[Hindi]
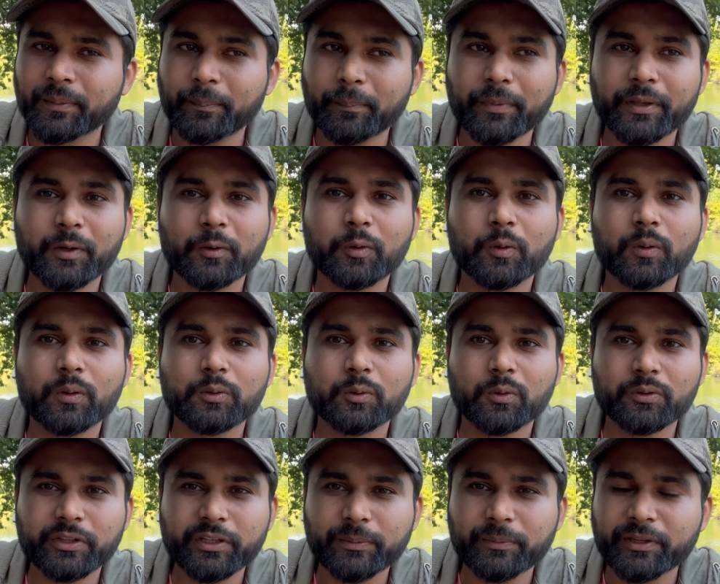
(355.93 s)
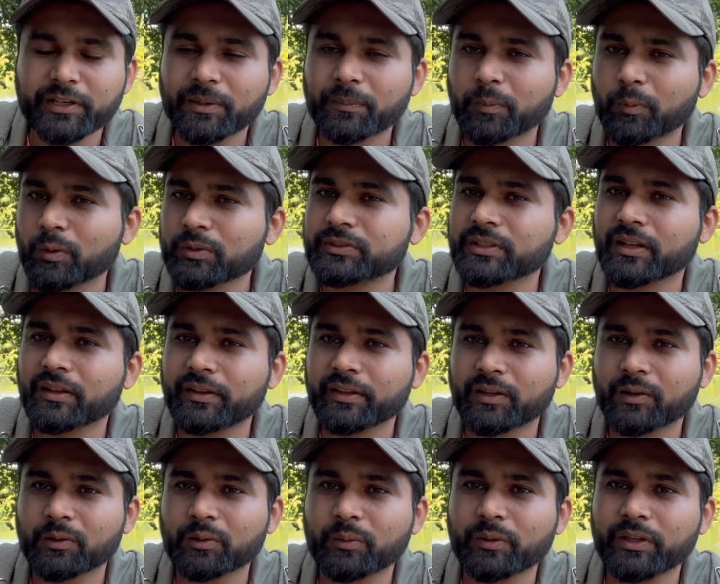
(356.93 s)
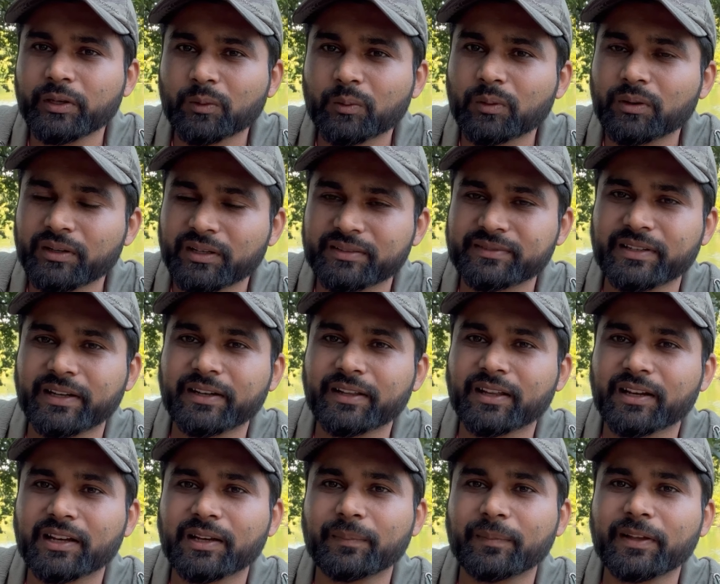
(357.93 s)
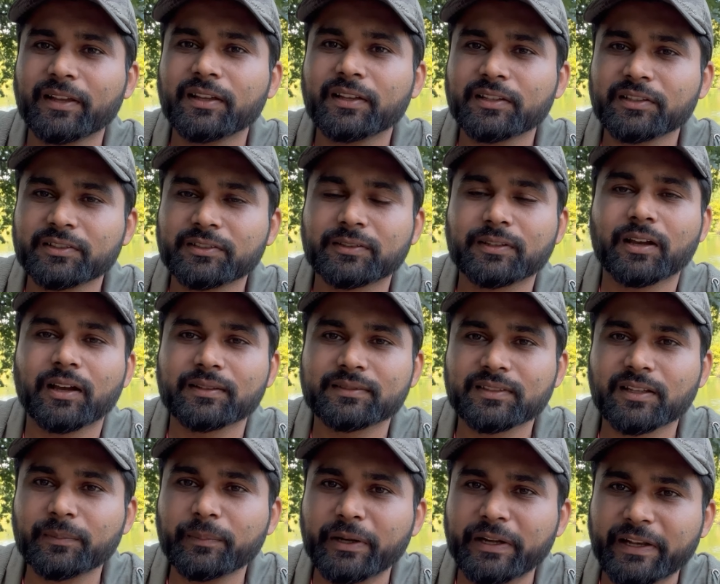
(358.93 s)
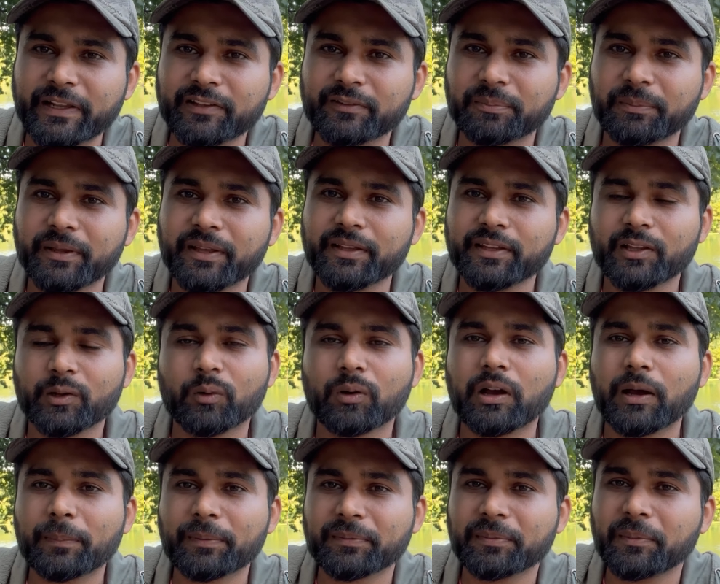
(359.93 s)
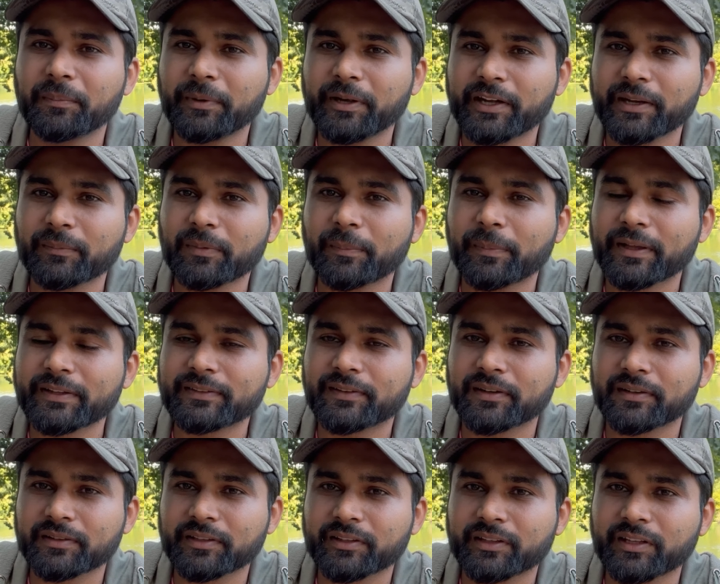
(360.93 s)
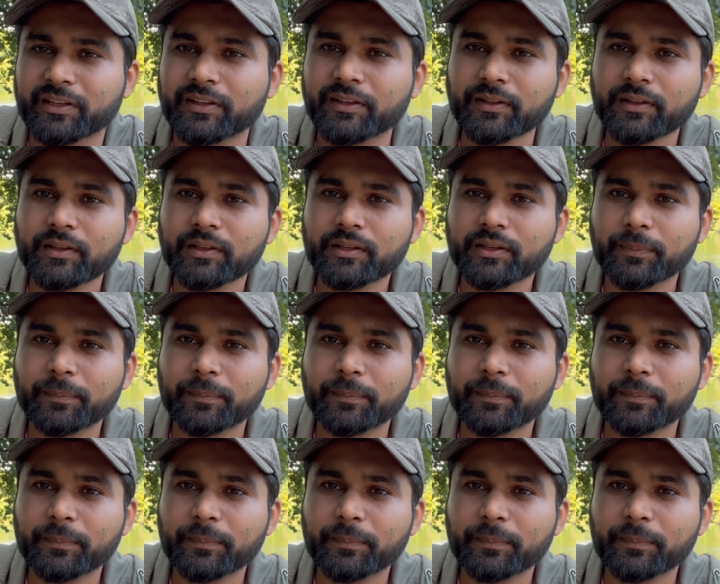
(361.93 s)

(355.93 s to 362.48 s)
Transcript: मेरे को दो तीन महीने बहुत ज़्यादा दिक्कत हुई इनको अंडरस्टैंड करने में खासकर मीटिंग्स में ये लोग आपस में मीटिंग में बात करते थे ये